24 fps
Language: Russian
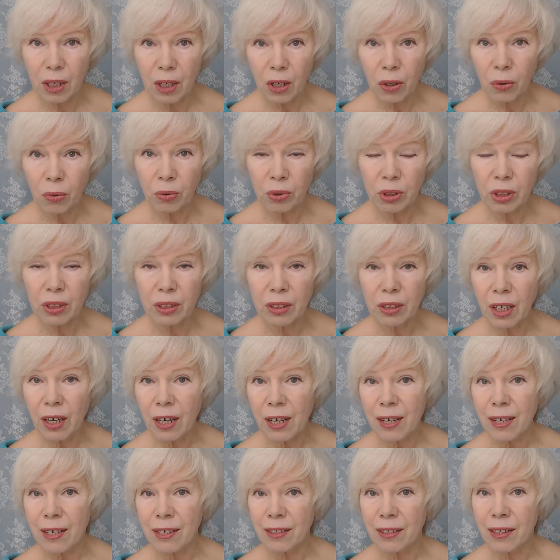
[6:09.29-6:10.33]
У них та
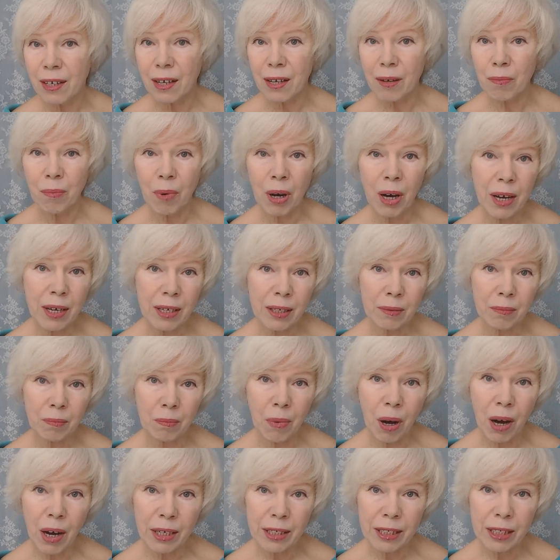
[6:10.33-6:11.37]
или иная
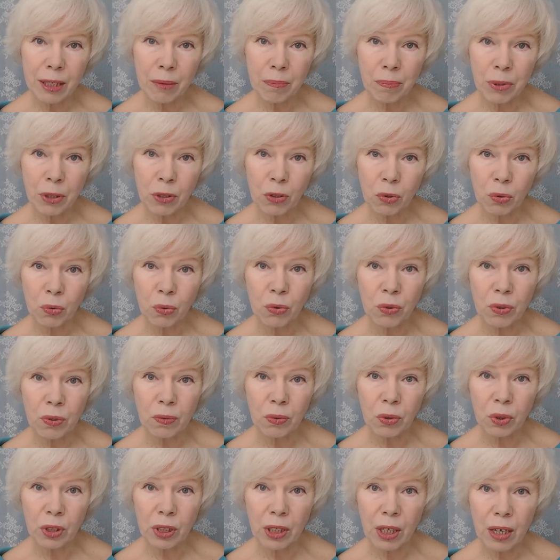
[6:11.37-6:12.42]
мания
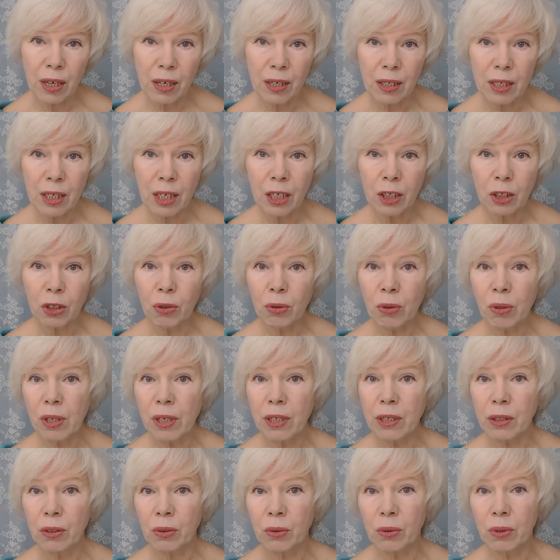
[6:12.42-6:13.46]
присутствует, да, то или
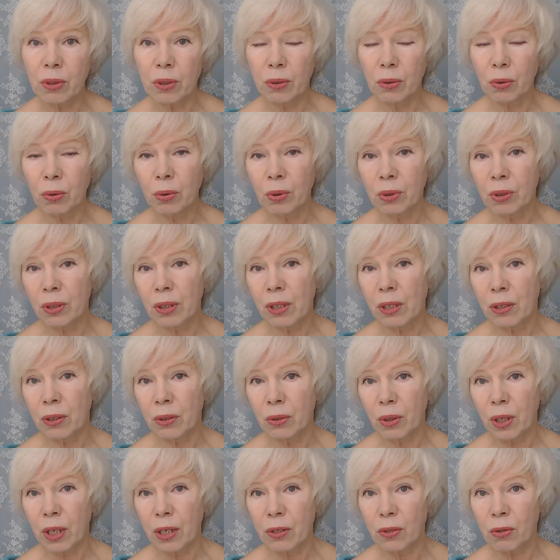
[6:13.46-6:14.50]
иное, то-то или
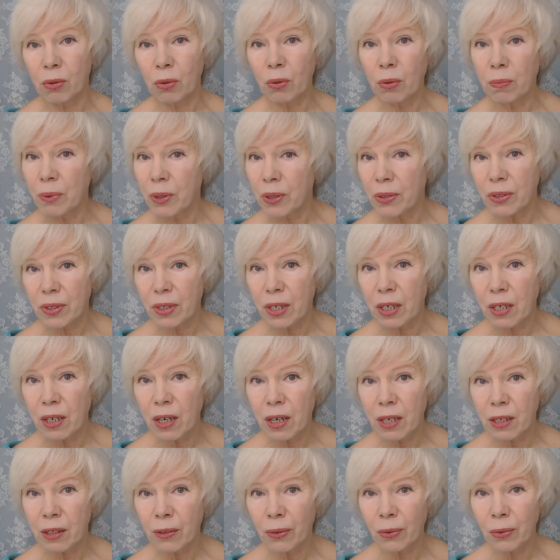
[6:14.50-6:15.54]
иная особенность
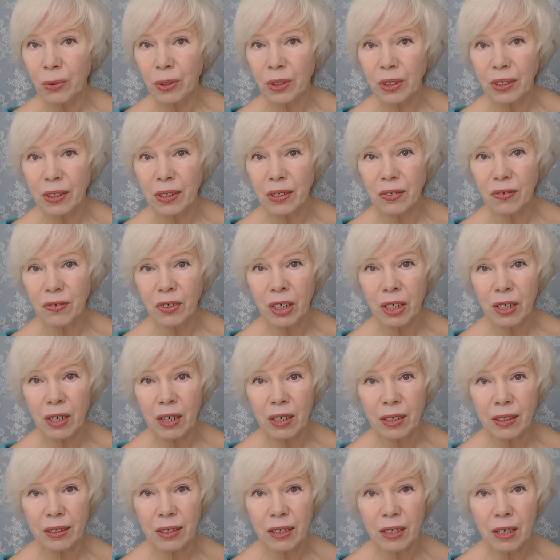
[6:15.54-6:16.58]
какая-то у них есть в
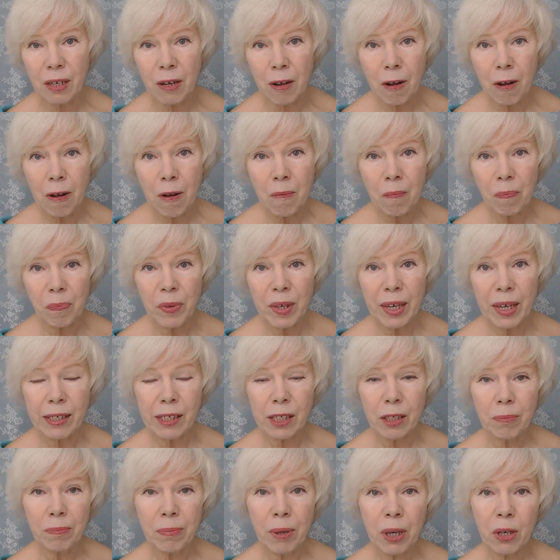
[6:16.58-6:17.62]
характере, и они
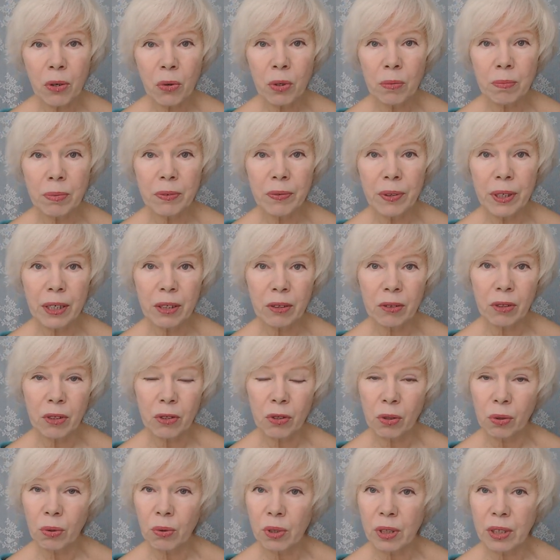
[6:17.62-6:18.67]
порой бывают
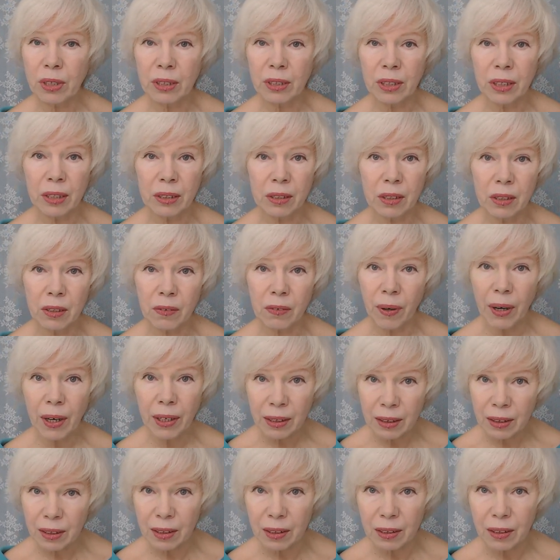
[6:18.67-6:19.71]
настолько
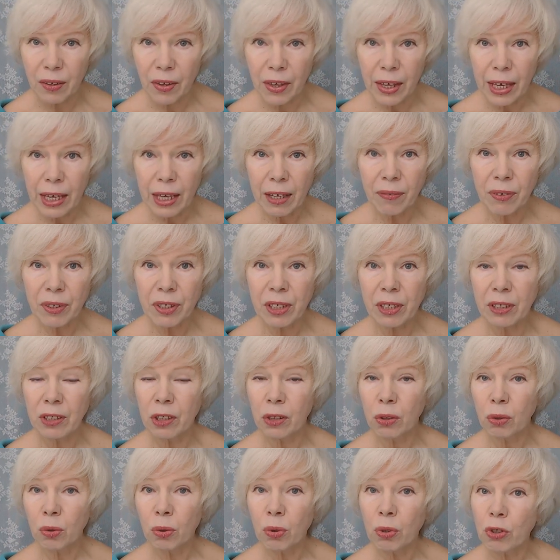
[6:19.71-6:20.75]
неадекватны, и ведь они
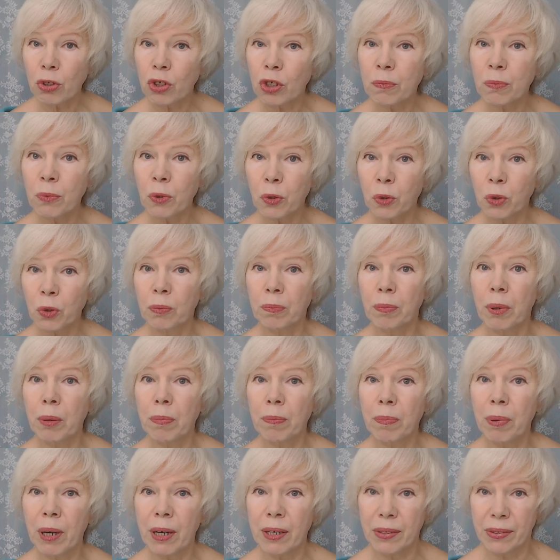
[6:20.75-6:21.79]
тоже могут
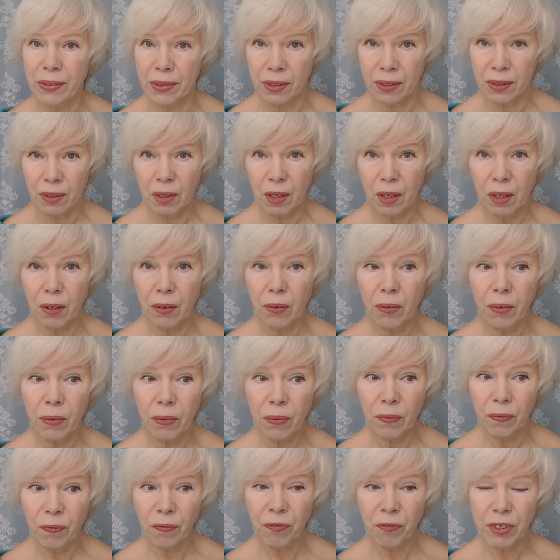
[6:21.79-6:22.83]
попасть э,
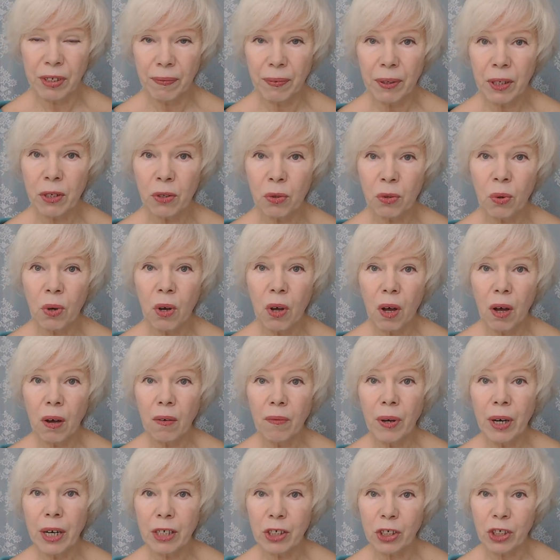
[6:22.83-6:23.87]
в сферу
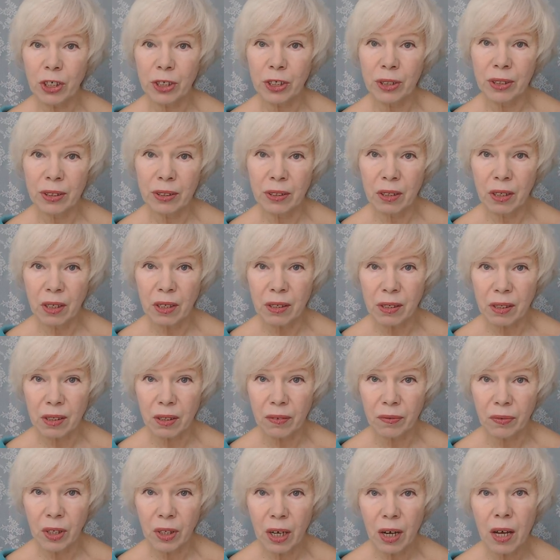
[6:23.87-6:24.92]
ваших
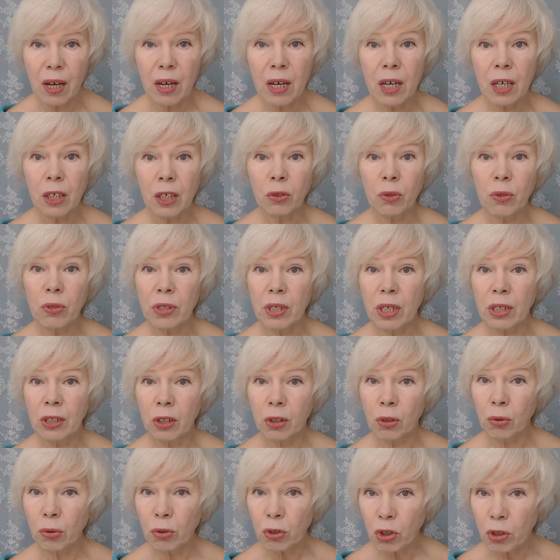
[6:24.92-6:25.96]
интересов, да, то есть они
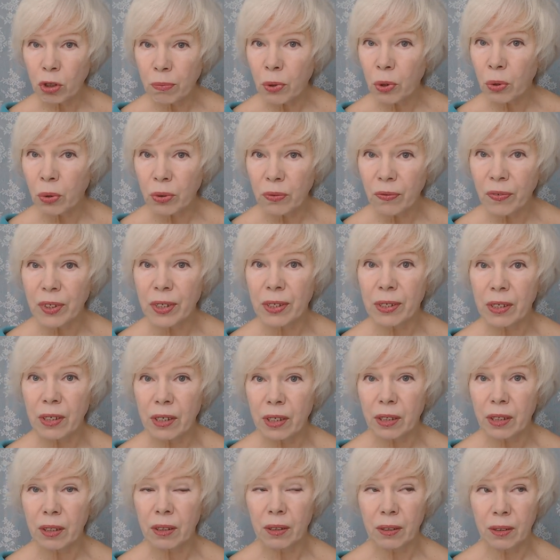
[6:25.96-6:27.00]
тоже могут ведь
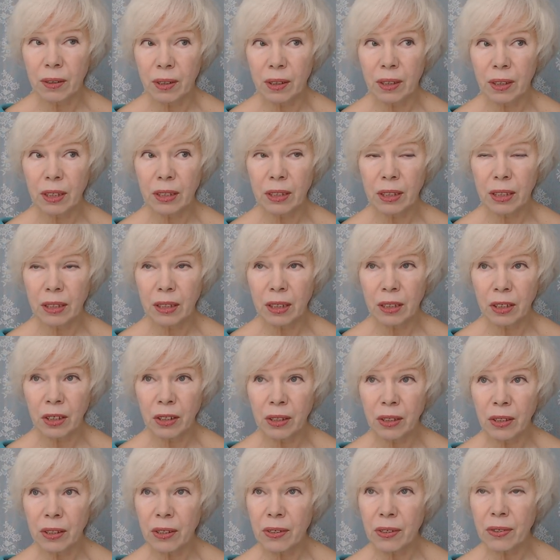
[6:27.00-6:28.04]
захотеть, они
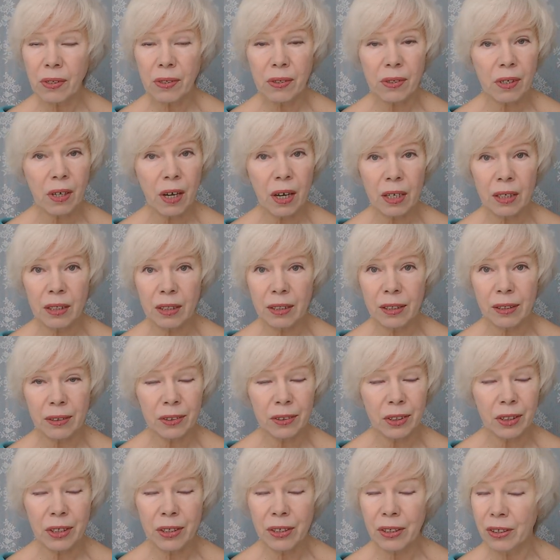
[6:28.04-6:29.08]
не социально,
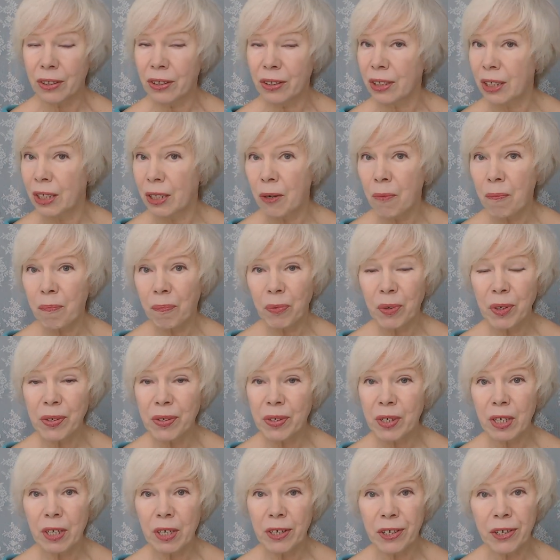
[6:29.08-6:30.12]
не, не
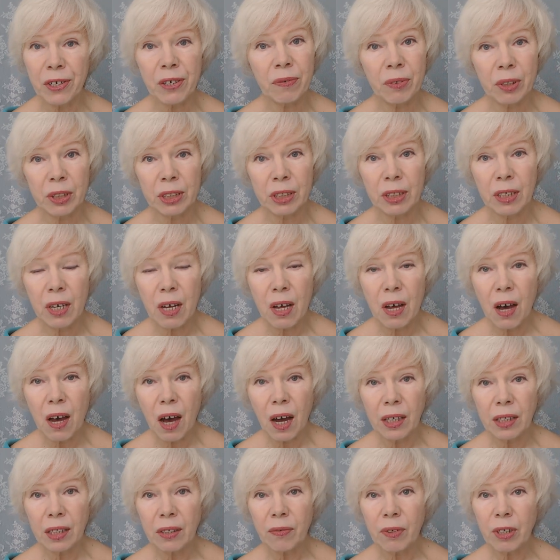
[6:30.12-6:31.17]
изолированы,
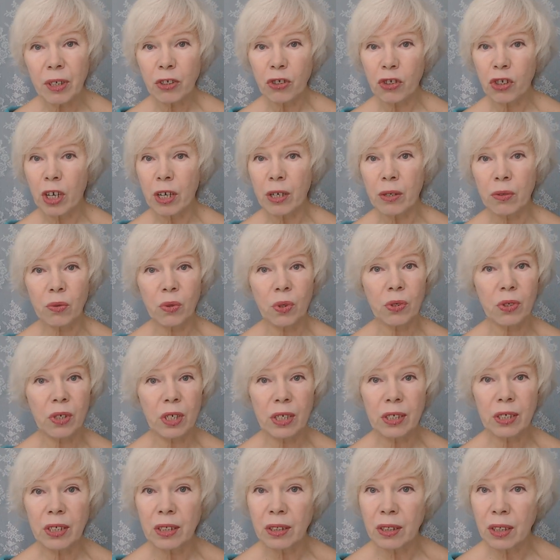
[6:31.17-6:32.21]
они вращаются
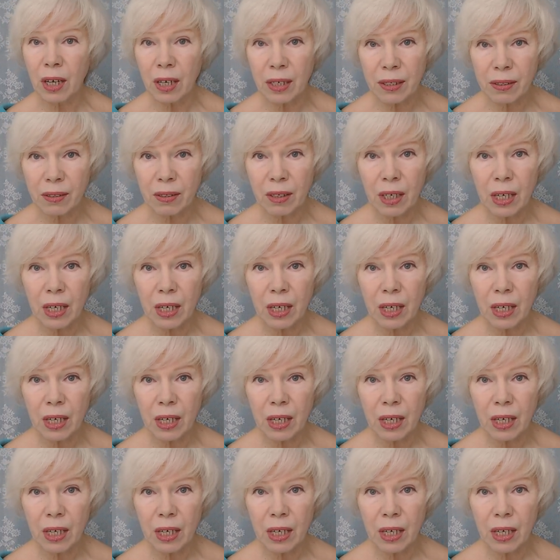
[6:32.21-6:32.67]
среди нас,